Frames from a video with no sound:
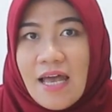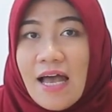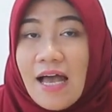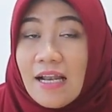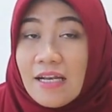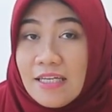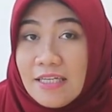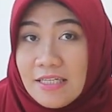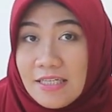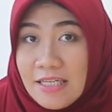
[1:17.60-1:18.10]

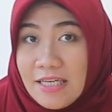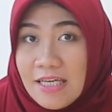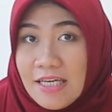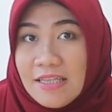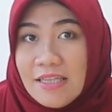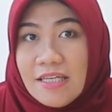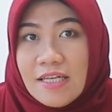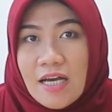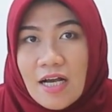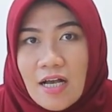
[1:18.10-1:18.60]
Hal
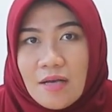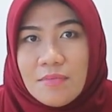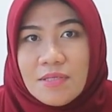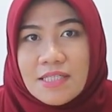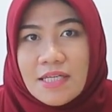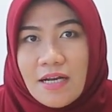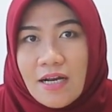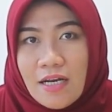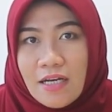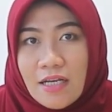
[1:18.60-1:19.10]
ini tidak kami
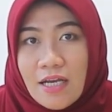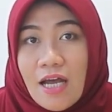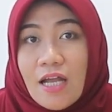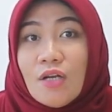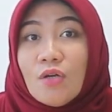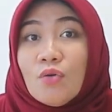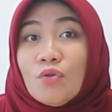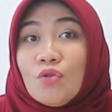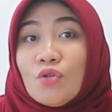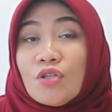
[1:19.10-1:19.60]

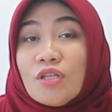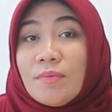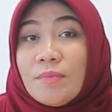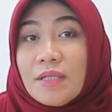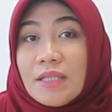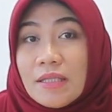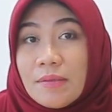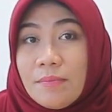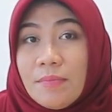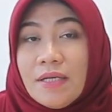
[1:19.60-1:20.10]
sarankan untuk
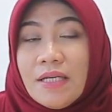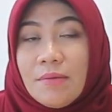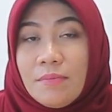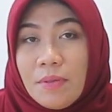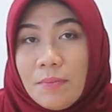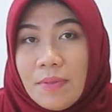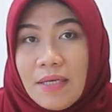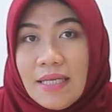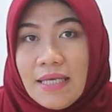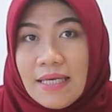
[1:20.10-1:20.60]
teman-teman yang
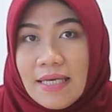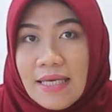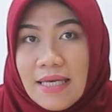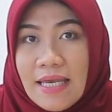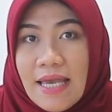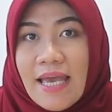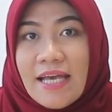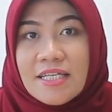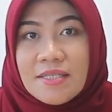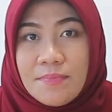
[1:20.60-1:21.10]

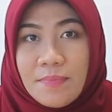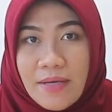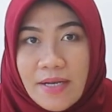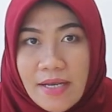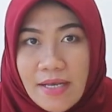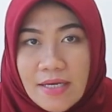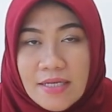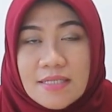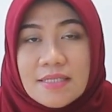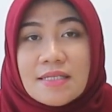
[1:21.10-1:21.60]
memiliki
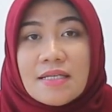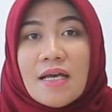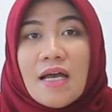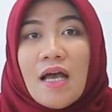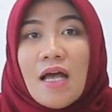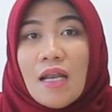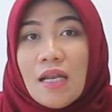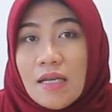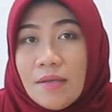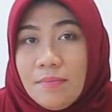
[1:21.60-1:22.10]
experience
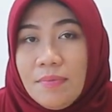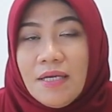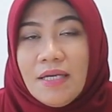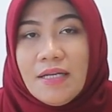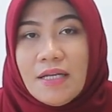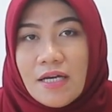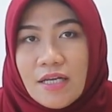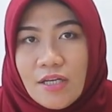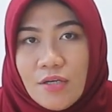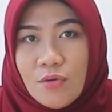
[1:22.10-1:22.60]
lebih
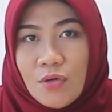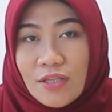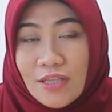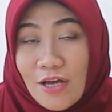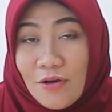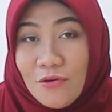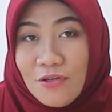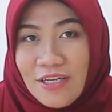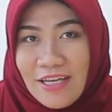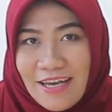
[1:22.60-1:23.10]
dari 2
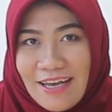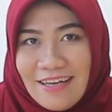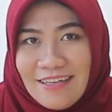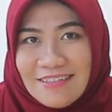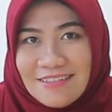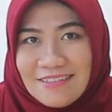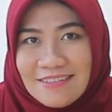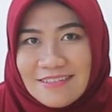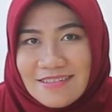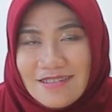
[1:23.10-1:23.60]
tahun ya.
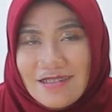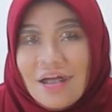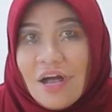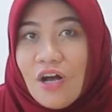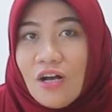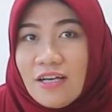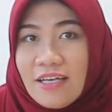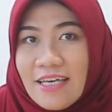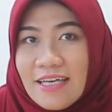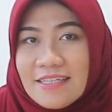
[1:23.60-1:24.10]

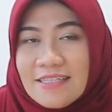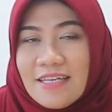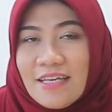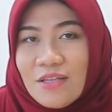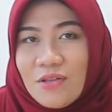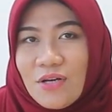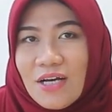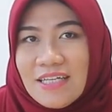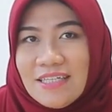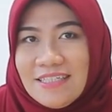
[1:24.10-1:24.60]
Oke,
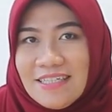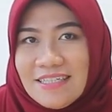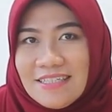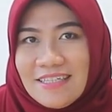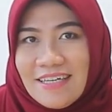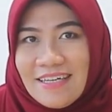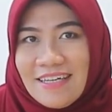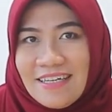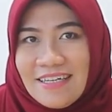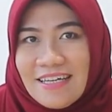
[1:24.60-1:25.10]
segitu aja
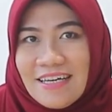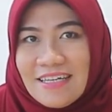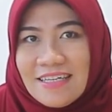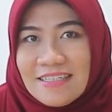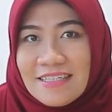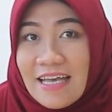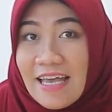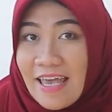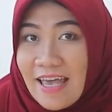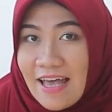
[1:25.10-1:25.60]
sharing dari
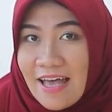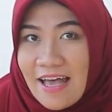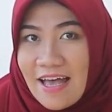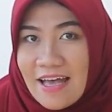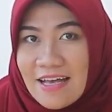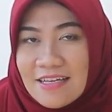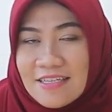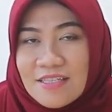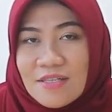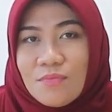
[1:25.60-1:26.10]

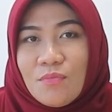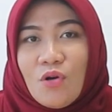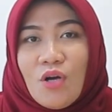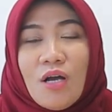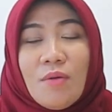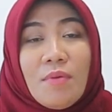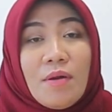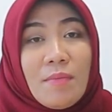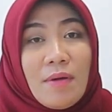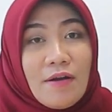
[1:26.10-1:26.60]
saya.
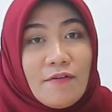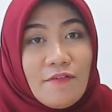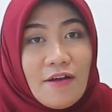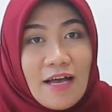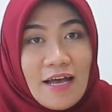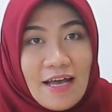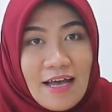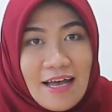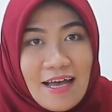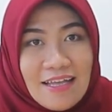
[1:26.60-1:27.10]
Semoga
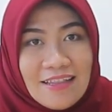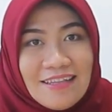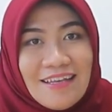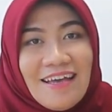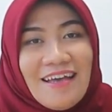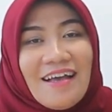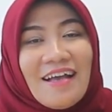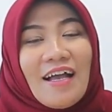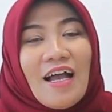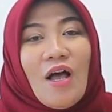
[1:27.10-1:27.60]
bermanfaat.
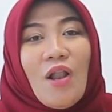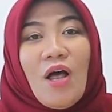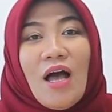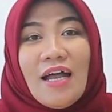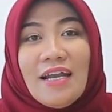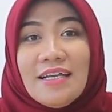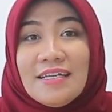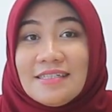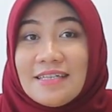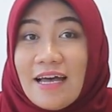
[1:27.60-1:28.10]
Kalau
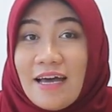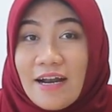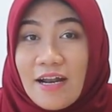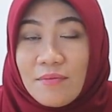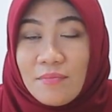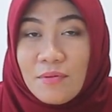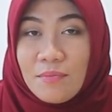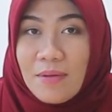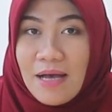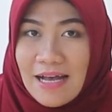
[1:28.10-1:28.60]
ada saran
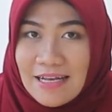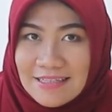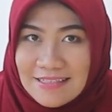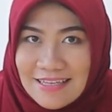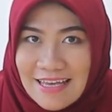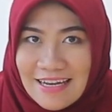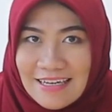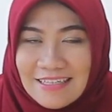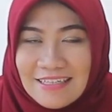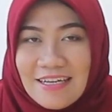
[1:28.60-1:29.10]

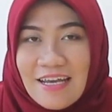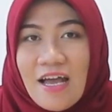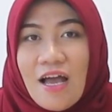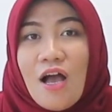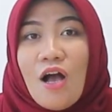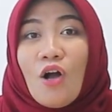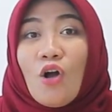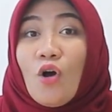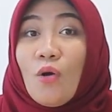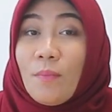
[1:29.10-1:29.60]
pembahasan,
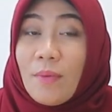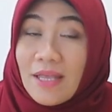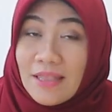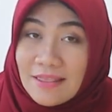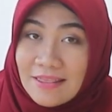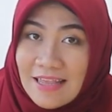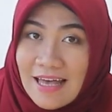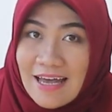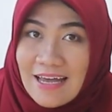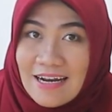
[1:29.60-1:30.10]

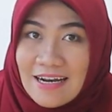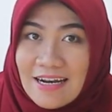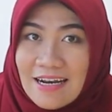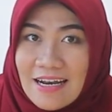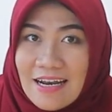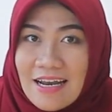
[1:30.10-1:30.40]
komentar,